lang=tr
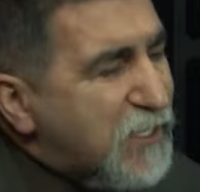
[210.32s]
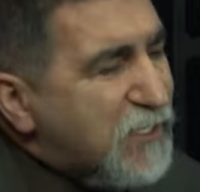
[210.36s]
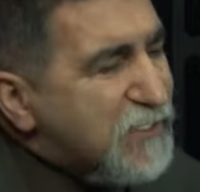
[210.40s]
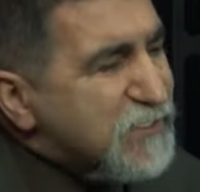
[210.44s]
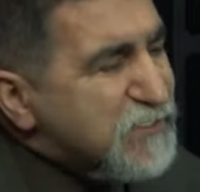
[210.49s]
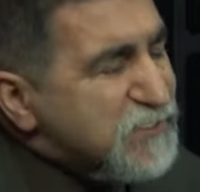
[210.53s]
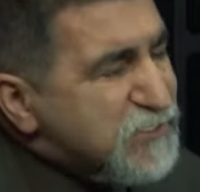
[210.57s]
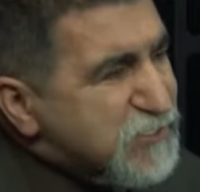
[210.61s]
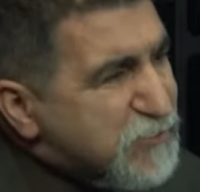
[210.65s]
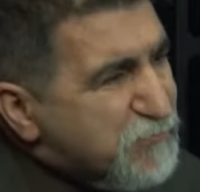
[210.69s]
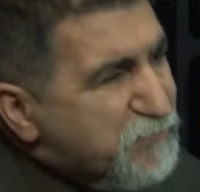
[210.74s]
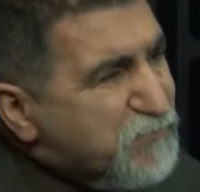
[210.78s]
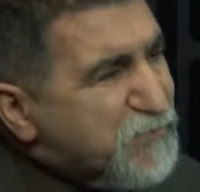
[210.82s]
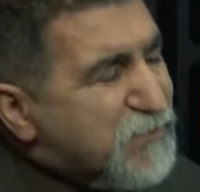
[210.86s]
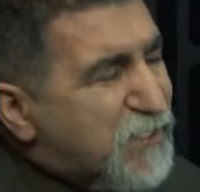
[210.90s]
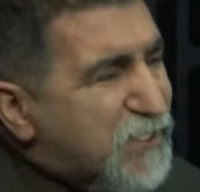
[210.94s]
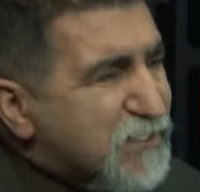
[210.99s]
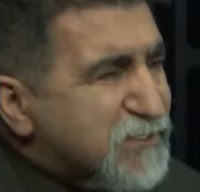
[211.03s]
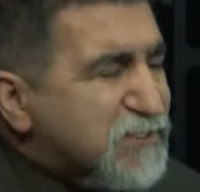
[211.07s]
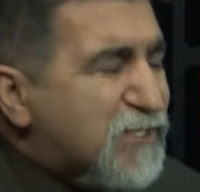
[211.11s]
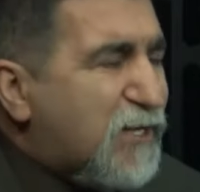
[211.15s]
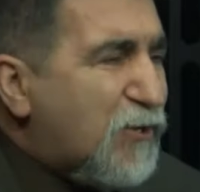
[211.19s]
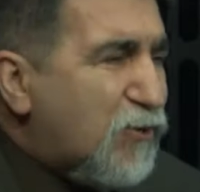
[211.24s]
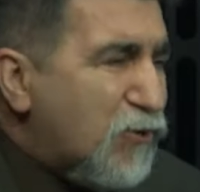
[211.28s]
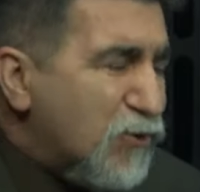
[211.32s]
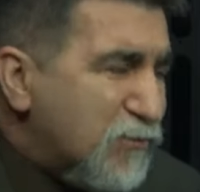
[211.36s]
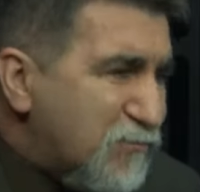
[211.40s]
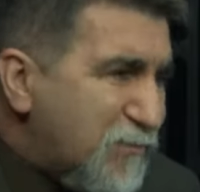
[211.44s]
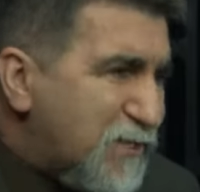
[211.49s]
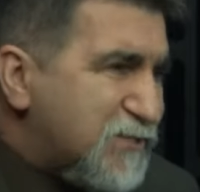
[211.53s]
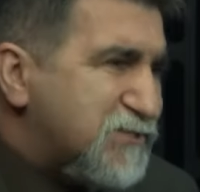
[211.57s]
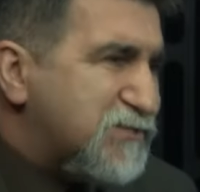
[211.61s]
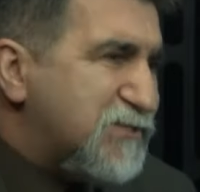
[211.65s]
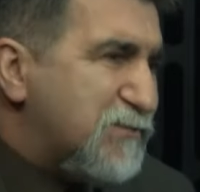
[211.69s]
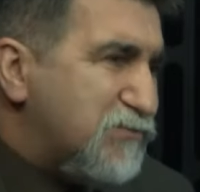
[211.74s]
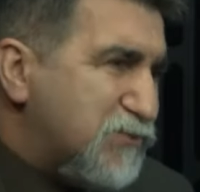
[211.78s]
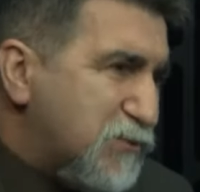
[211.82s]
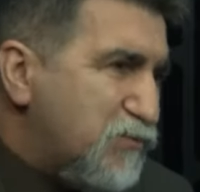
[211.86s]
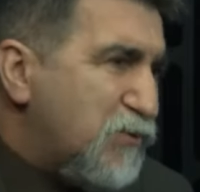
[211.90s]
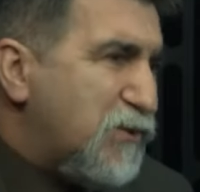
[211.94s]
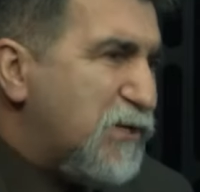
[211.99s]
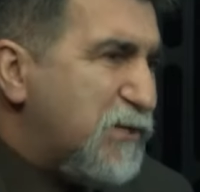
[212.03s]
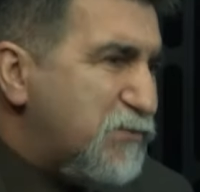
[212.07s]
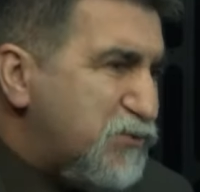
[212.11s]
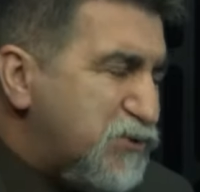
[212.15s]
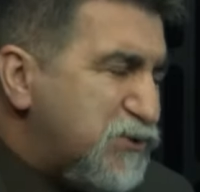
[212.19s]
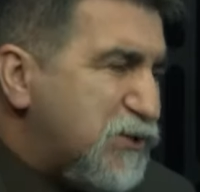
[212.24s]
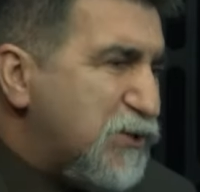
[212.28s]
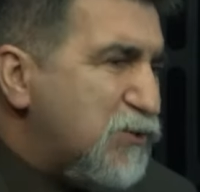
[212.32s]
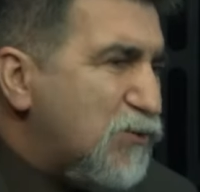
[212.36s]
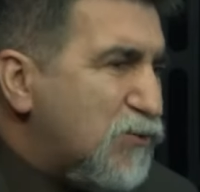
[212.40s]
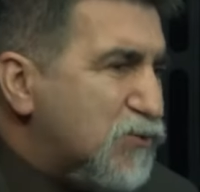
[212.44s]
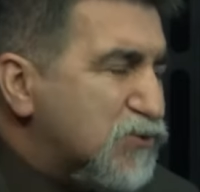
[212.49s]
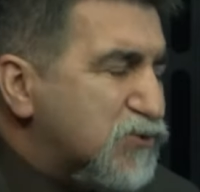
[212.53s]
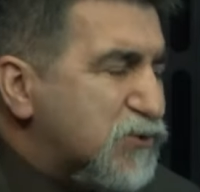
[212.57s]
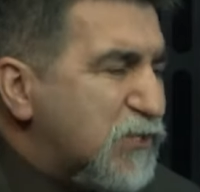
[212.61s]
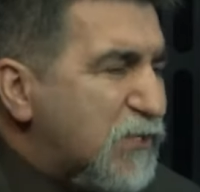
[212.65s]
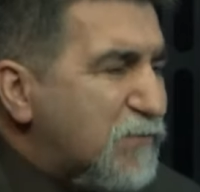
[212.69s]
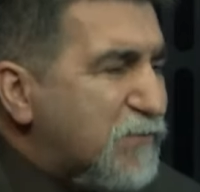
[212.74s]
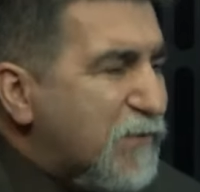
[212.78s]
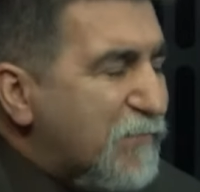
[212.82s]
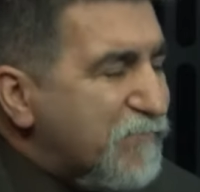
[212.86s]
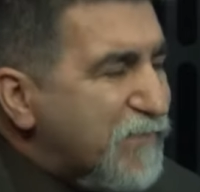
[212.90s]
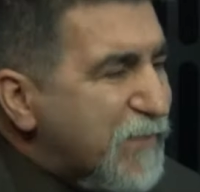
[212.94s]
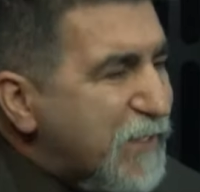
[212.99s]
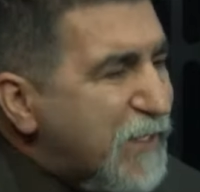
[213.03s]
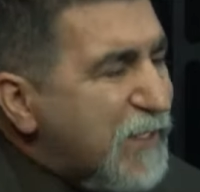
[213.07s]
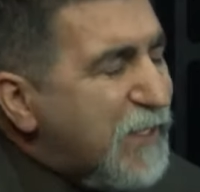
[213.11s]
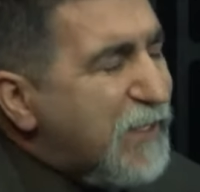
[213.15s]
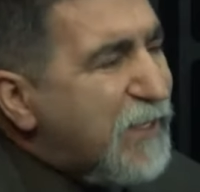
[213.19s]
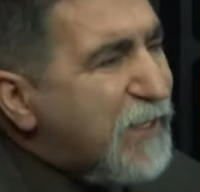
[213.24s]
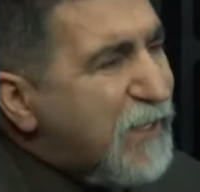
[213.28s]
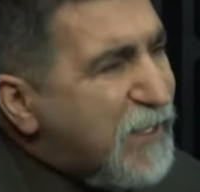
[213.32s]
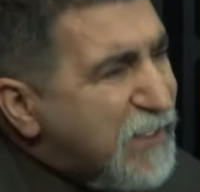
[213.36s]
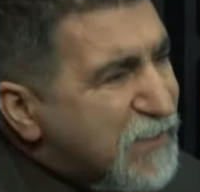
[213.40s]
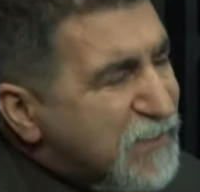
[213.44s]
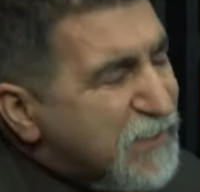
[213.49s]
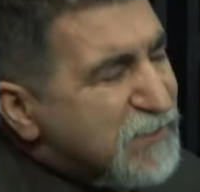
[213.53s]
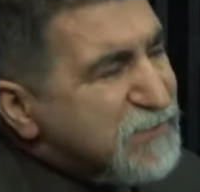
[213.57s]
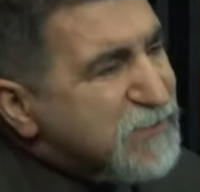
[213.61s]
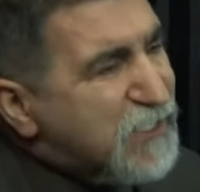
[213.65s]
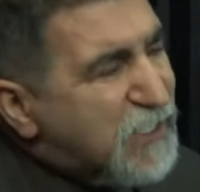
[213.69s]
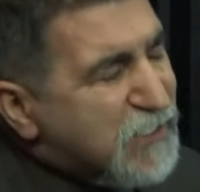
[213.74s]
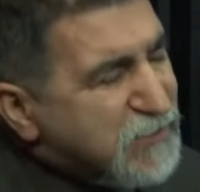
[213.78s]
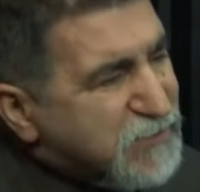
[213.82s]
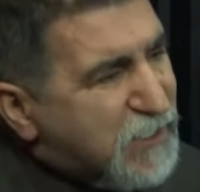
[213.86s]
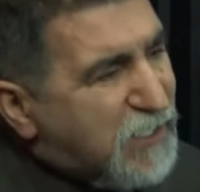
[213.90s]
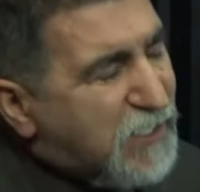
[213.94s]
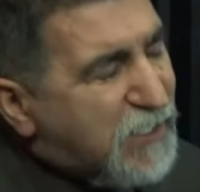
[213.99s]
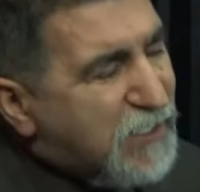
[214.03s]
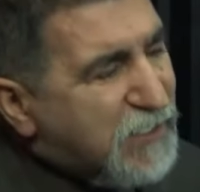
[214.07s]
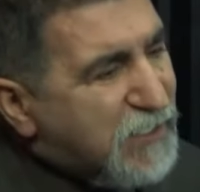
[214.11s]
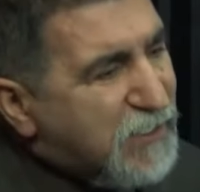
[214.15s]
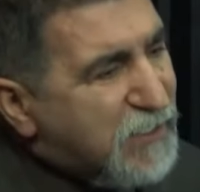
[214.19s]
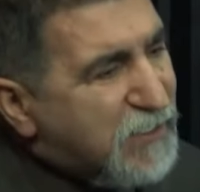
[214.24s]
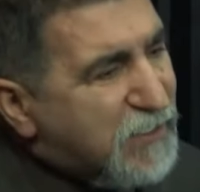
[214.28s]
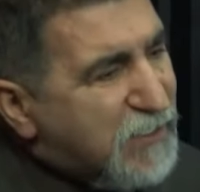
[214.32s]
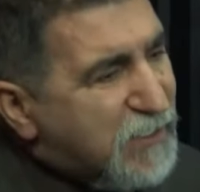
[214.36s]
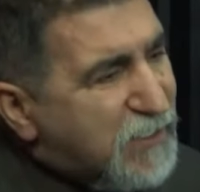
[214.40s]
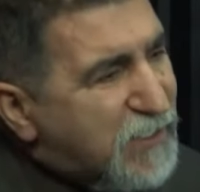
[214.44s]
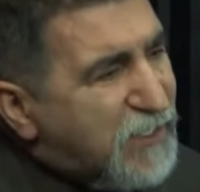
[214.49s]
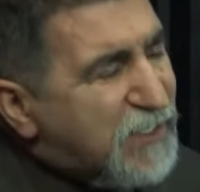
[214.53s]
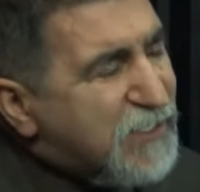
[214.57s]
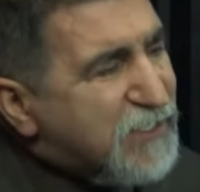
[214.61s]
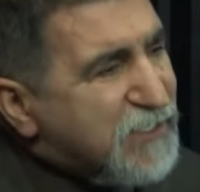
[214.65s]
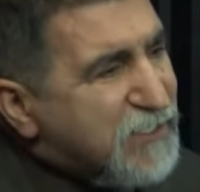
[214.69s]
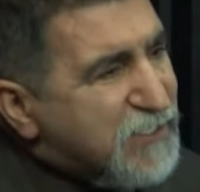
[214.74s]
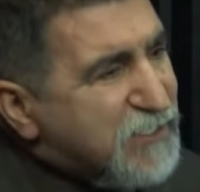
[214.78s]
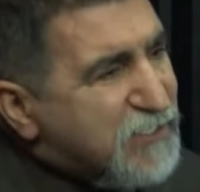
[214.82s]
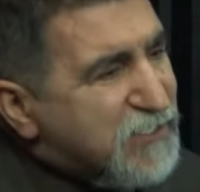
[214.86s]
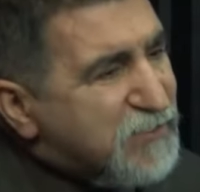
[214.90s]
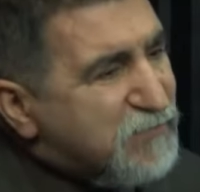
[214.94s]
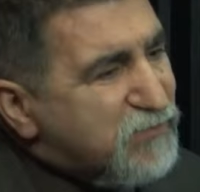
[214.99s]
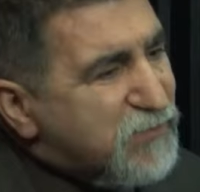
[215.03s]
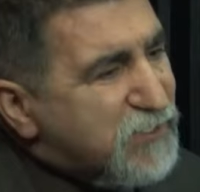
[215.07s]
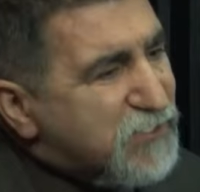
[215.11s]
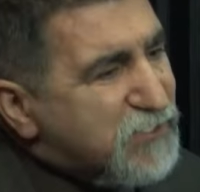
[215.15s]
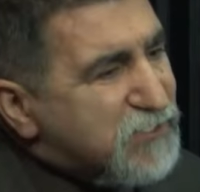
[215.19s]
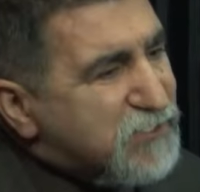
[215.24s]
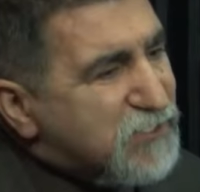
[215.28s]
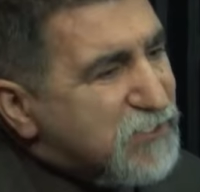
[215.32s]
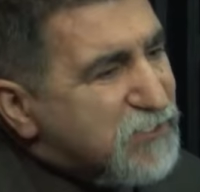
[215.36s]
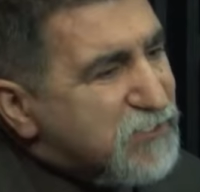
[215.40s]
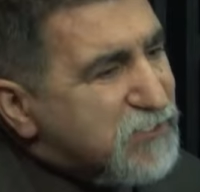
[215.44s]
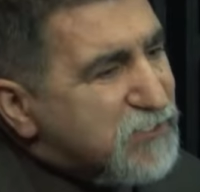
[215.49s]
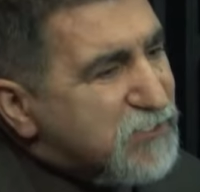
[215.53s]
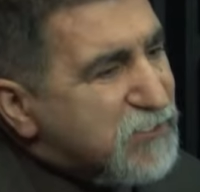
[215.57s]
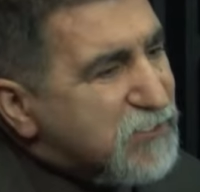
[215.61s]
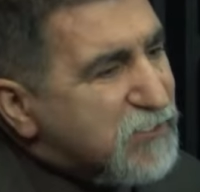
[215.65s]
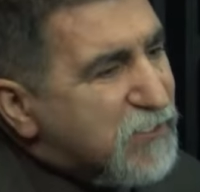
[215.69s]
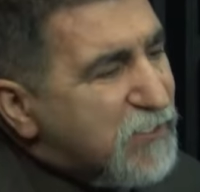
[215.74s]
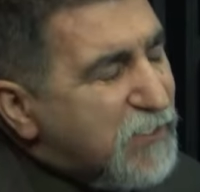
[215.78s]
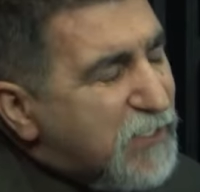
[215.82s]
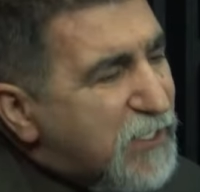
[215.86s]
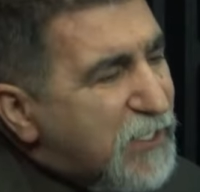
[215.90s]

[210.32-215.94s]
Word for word: Sıfır hata olmaz tabii ki böyle bir şey yoktur ama en az hatayla hareket etmeye çalıştık.